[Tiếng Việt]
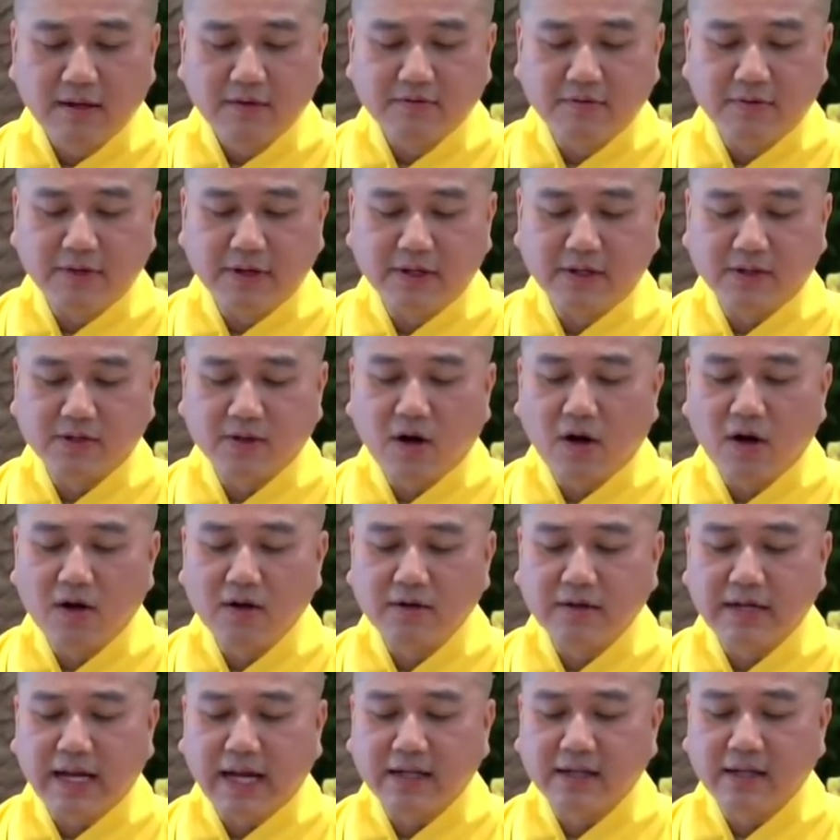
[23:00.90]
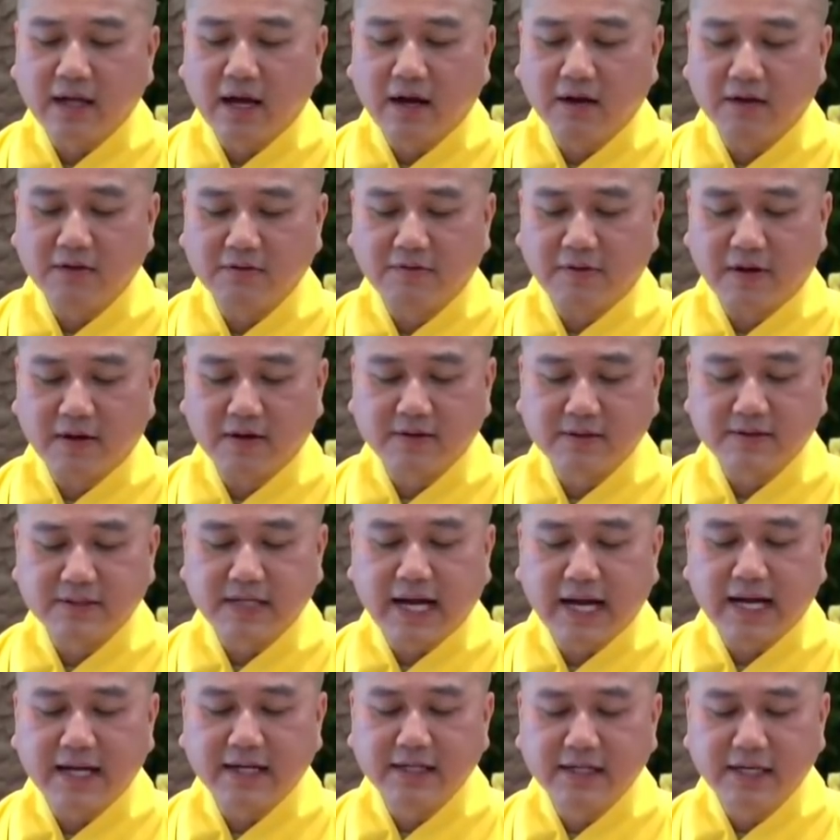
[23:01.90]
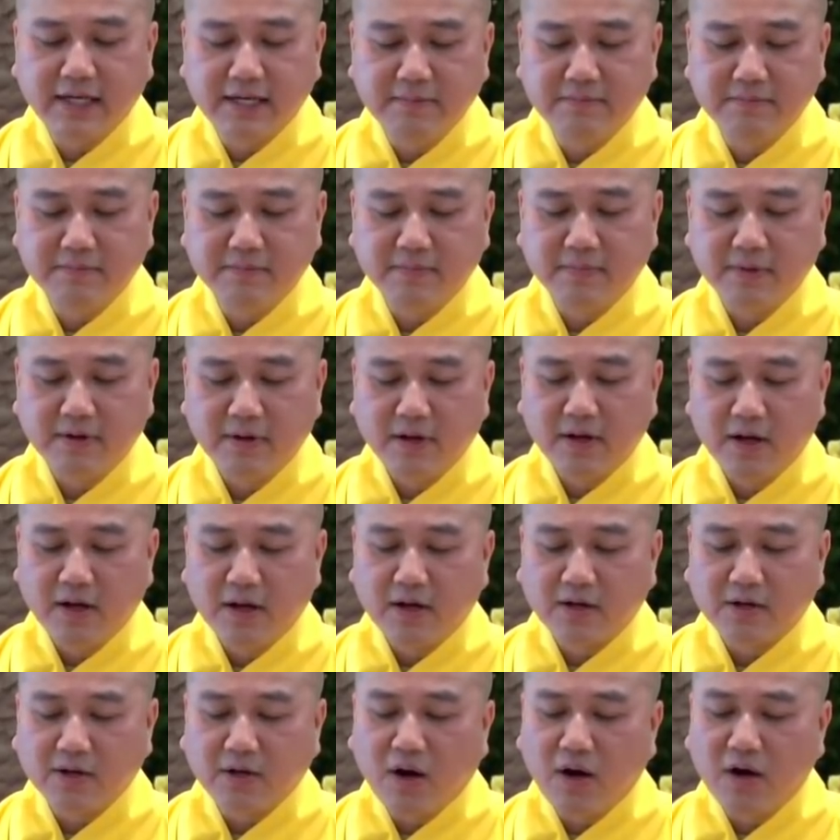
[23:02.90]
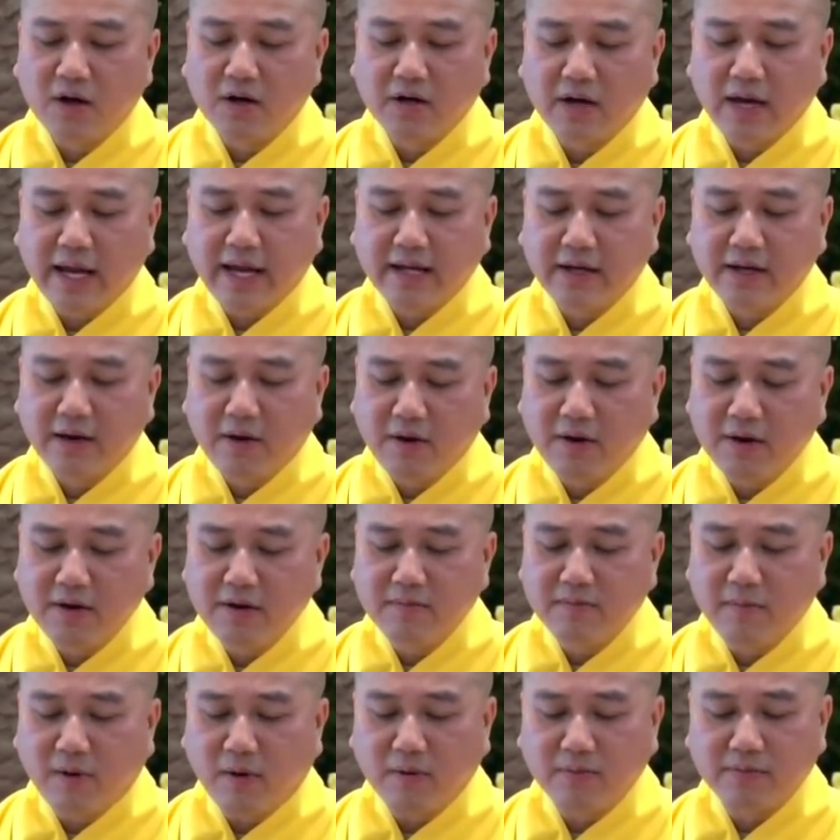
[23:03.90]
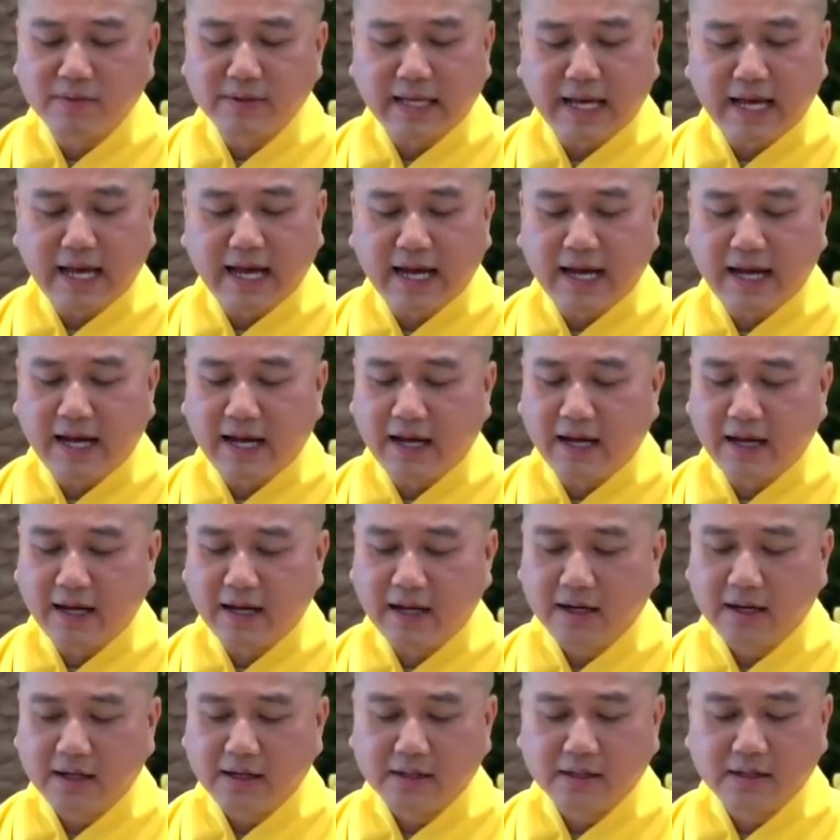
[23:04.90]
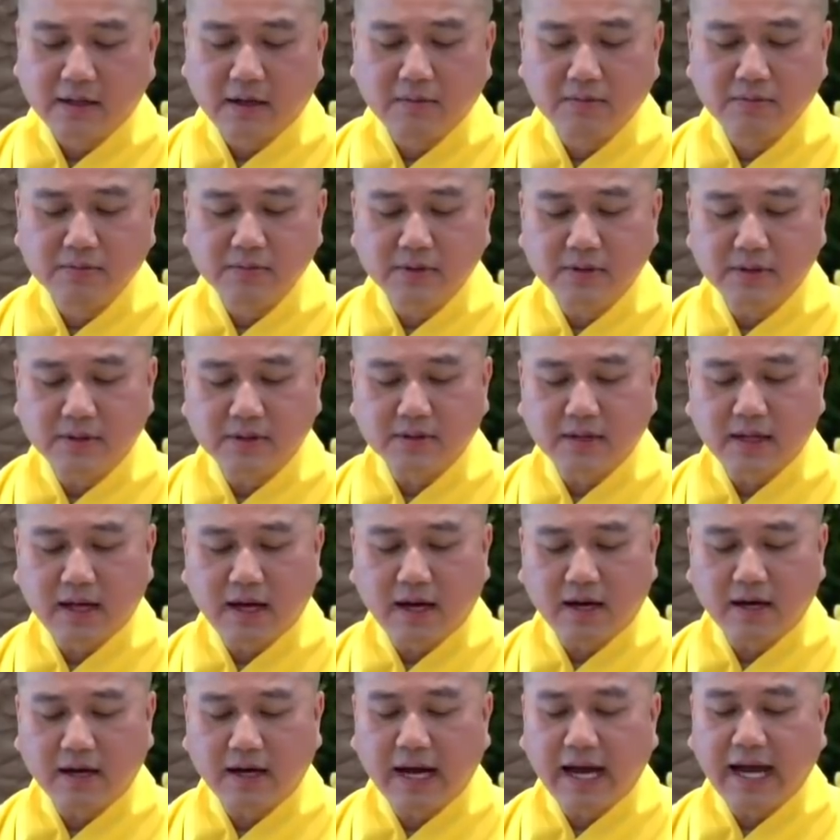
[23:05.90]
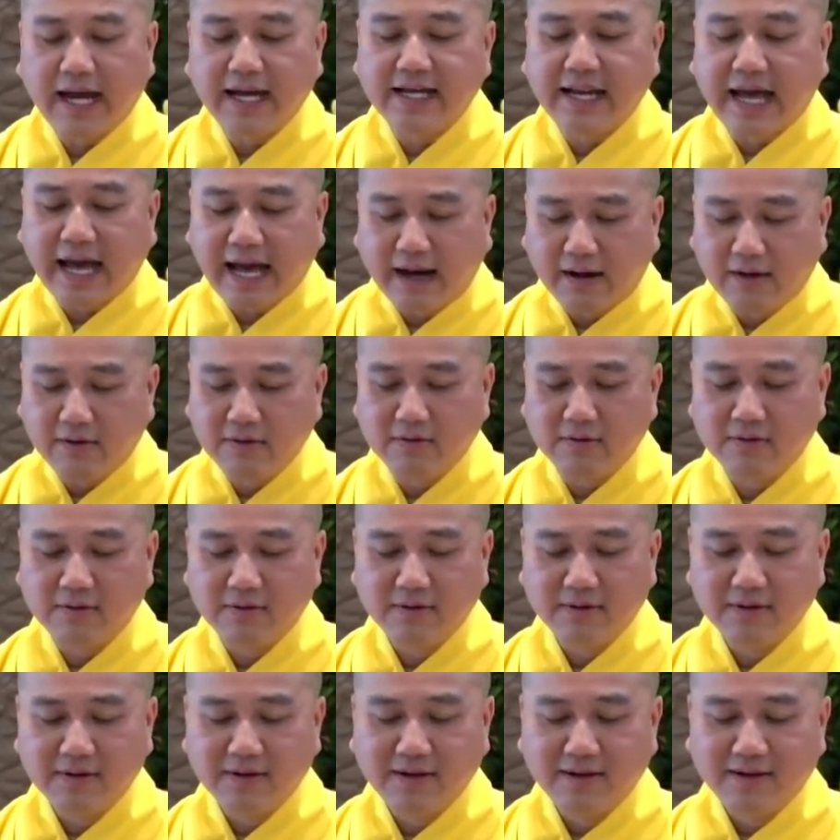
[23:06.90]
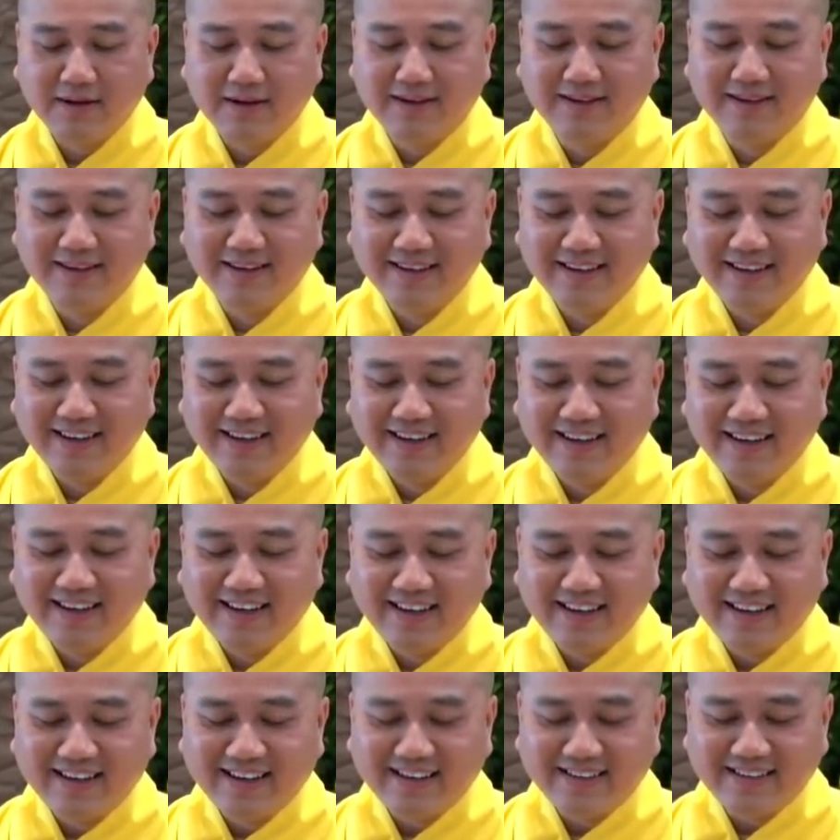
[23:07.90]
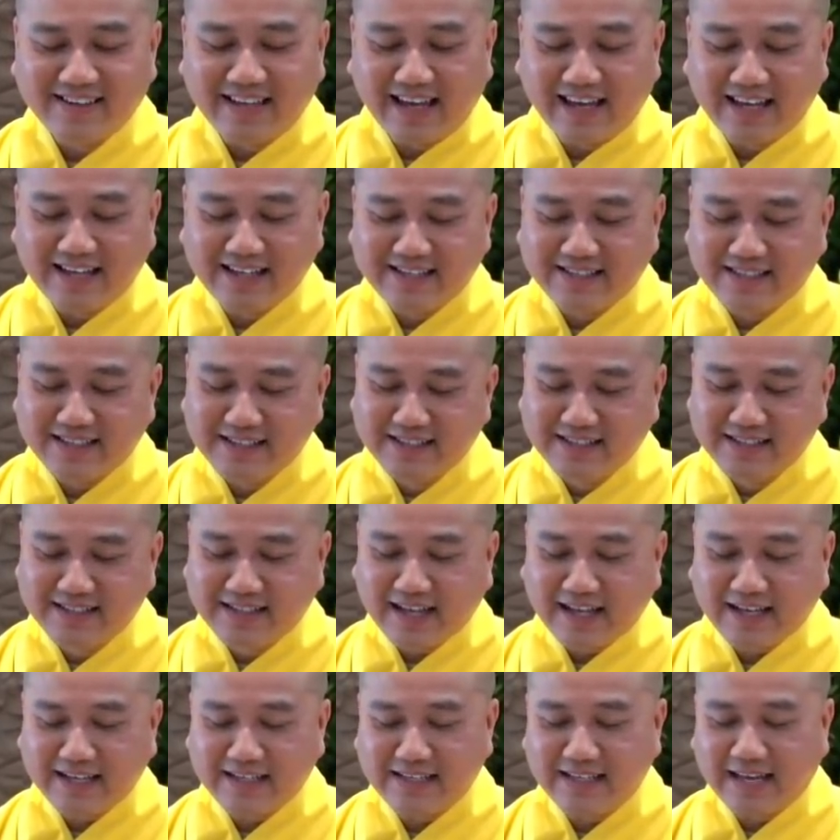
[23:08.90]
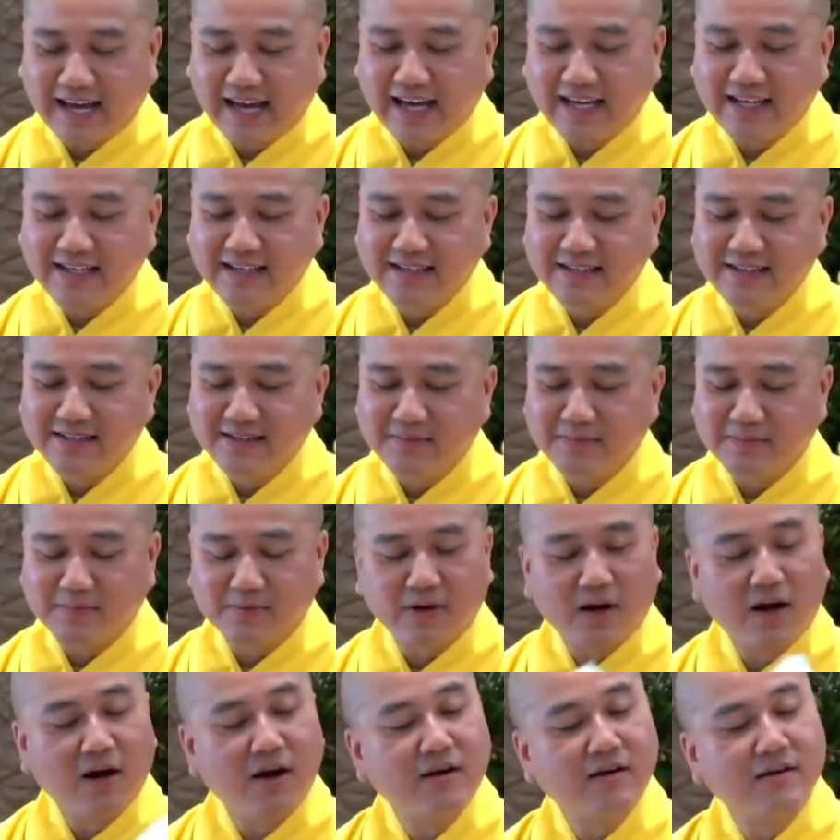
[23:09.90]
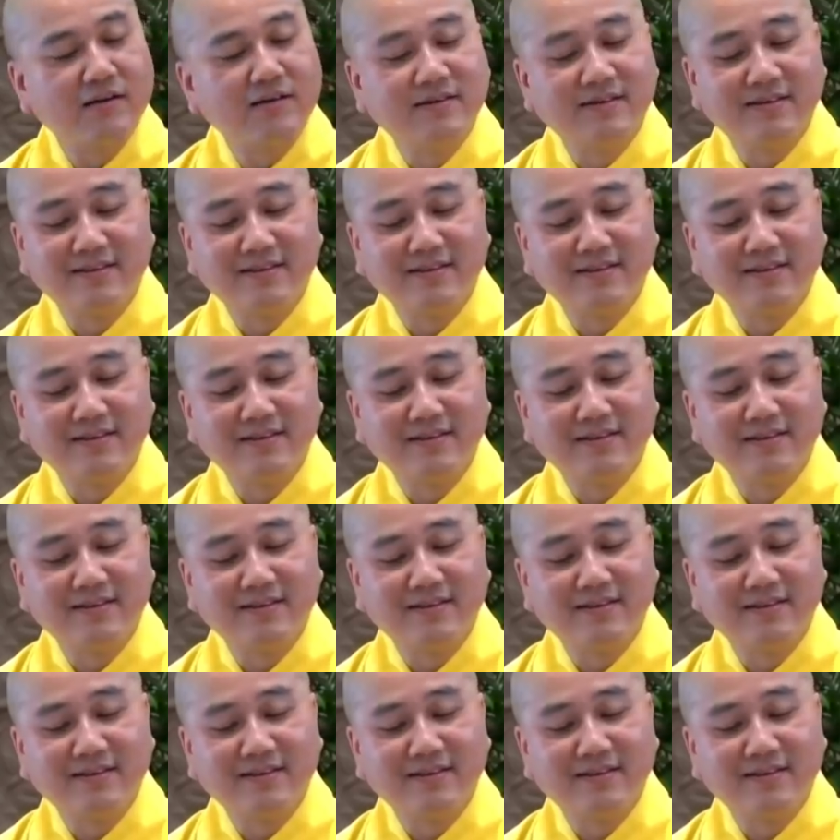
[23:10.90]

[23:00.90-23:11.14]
Vì con đã thờ Phật trang nghiêm, con nghe nói một nhà không được thờ hai đạo. Vậy xin Thầy giải giùm con.